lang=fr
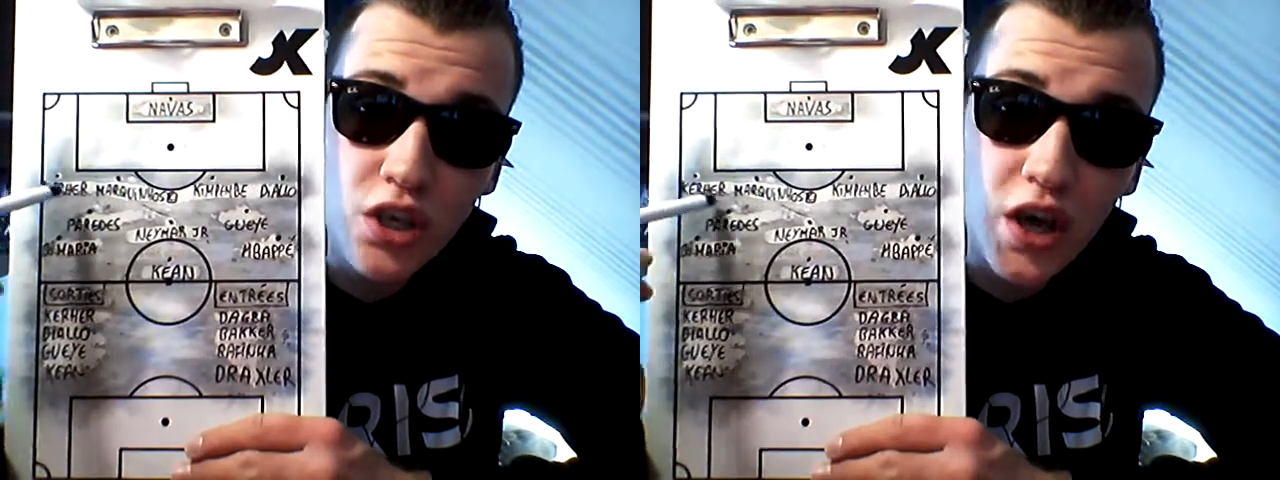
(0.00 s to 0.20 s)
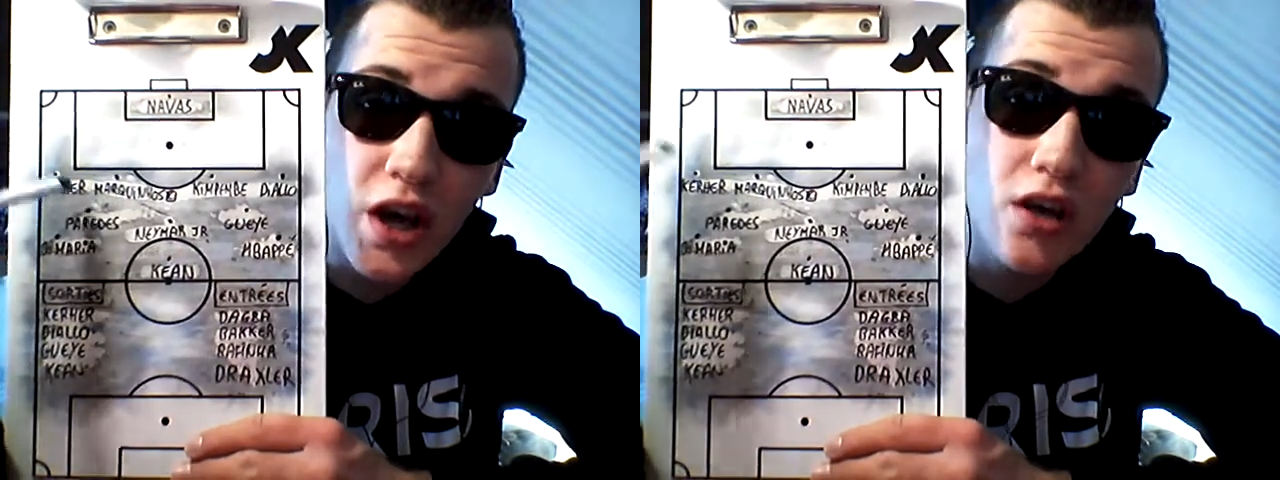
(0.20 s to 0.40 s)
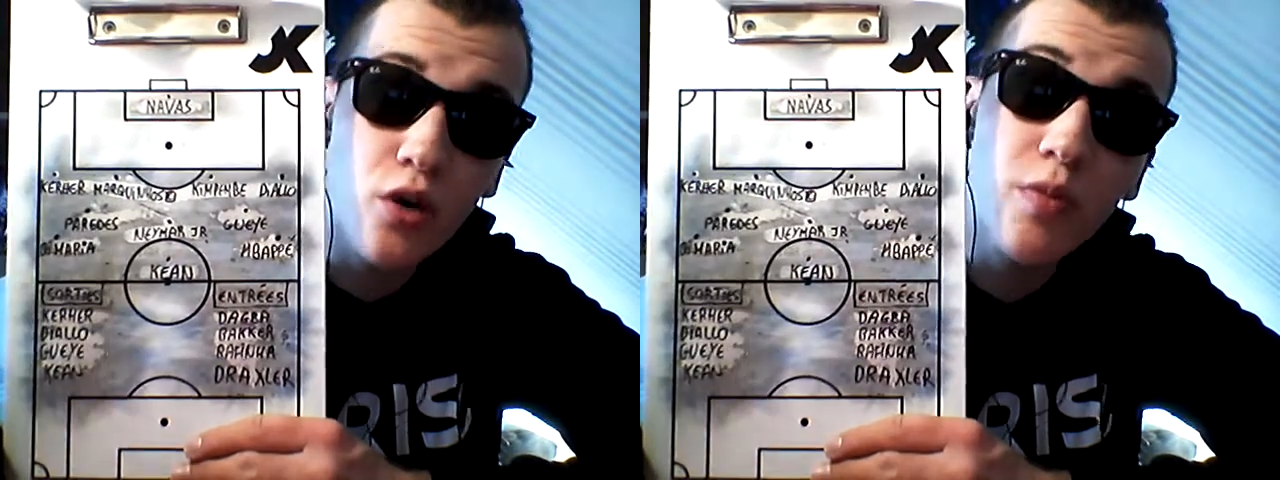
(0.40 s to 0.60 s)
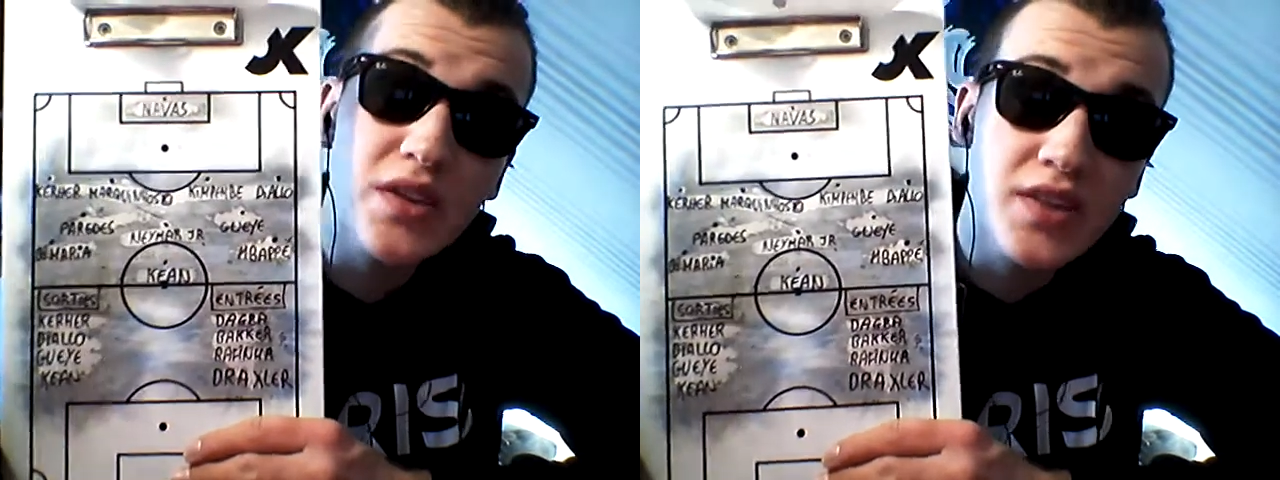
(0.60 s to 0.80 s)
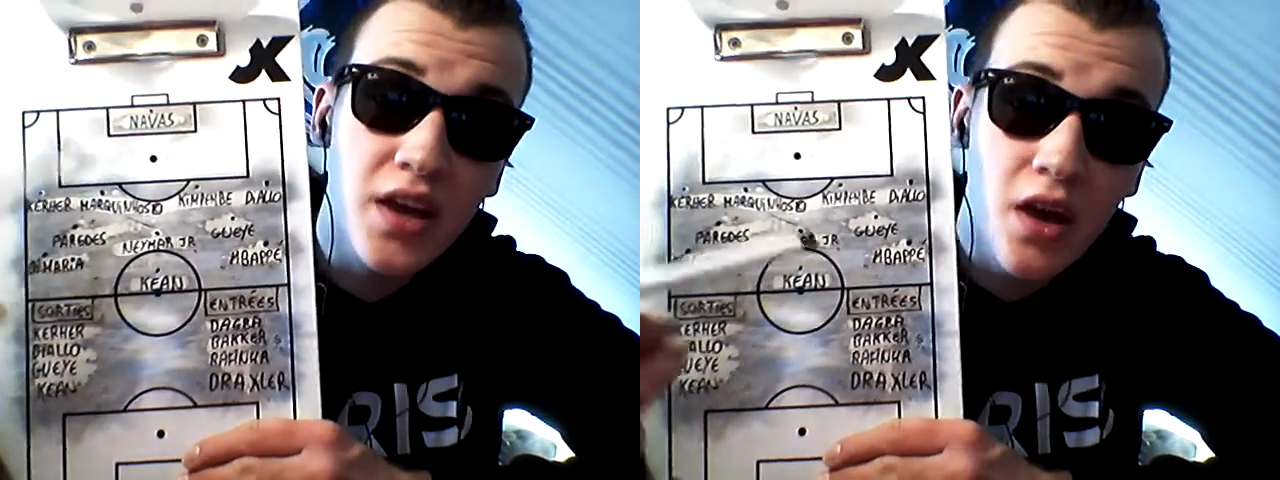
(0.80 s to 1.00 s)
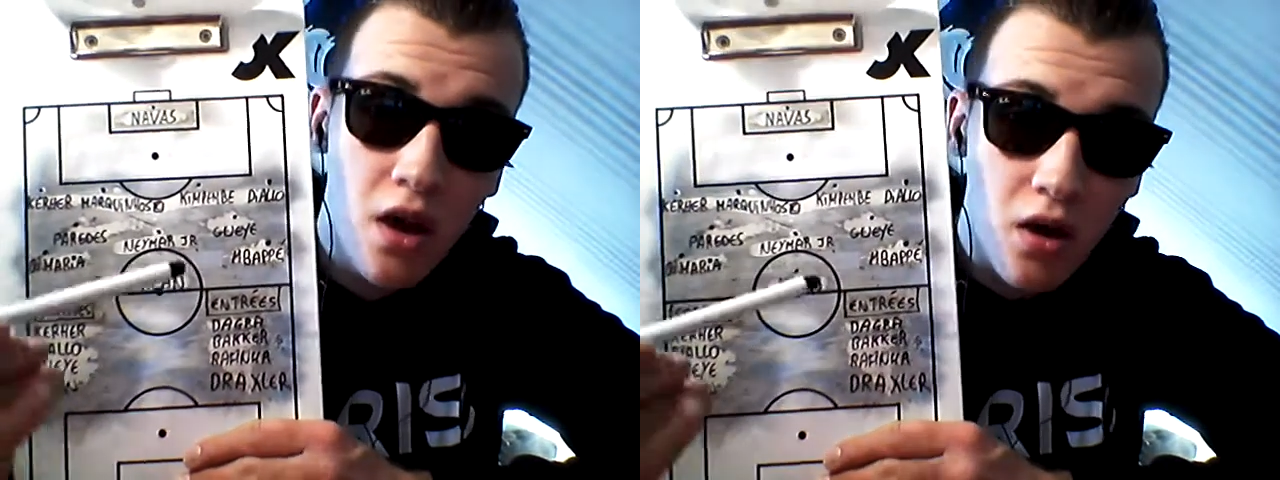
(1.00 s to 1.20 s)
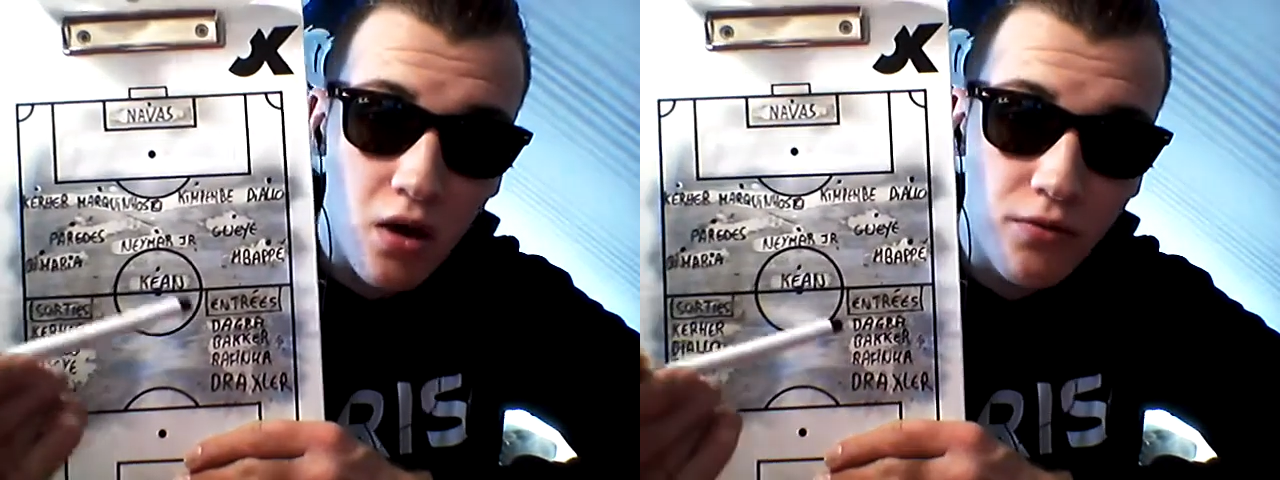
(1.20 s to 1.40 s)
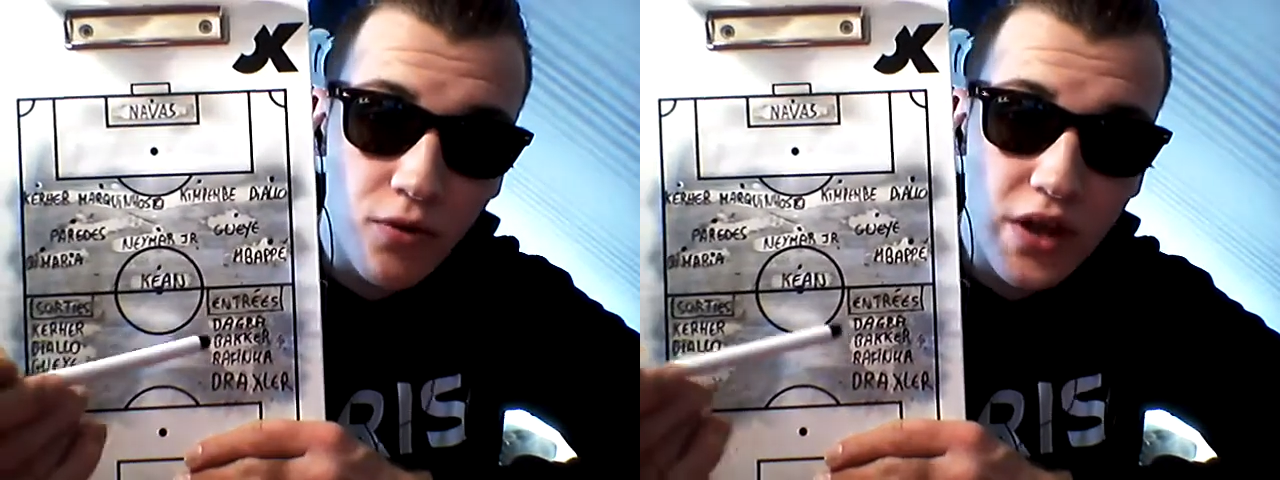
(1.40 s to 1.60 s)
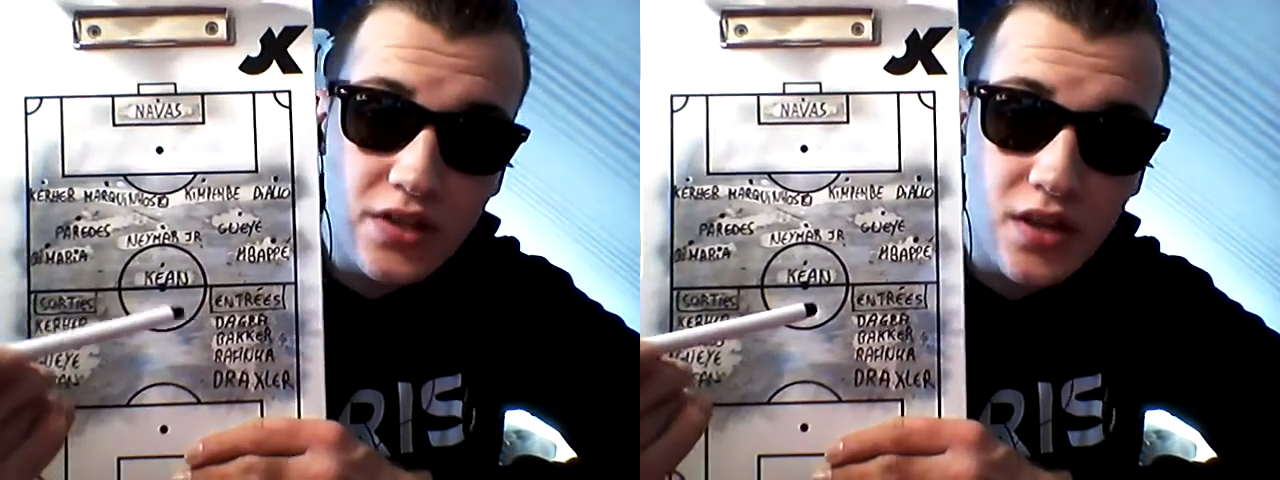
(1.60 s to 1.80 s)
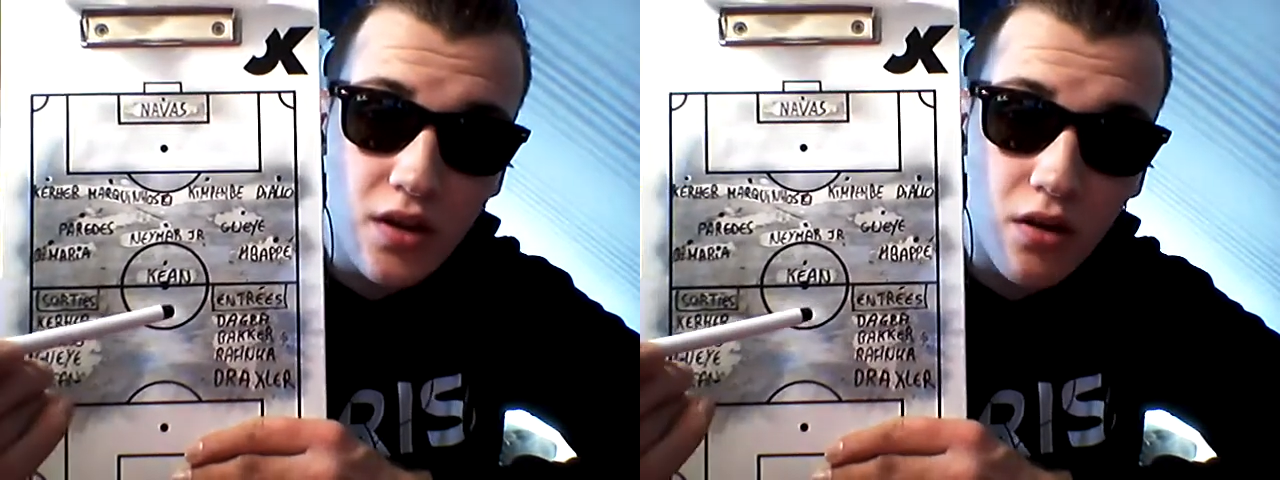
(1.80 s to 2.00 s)
Kerrer qui a remplacé euh,
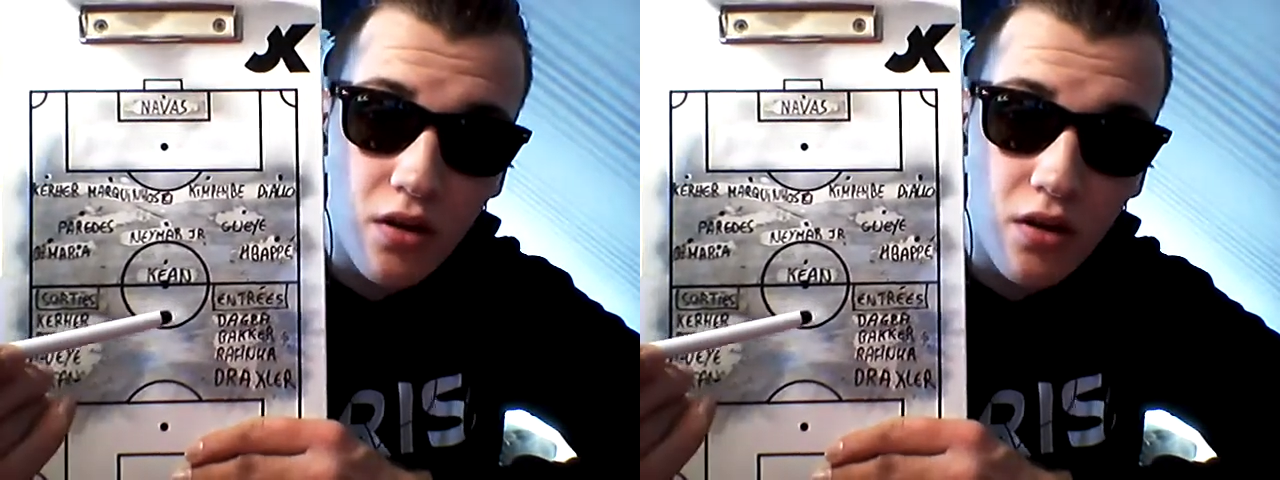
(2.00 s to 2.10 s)
Fondi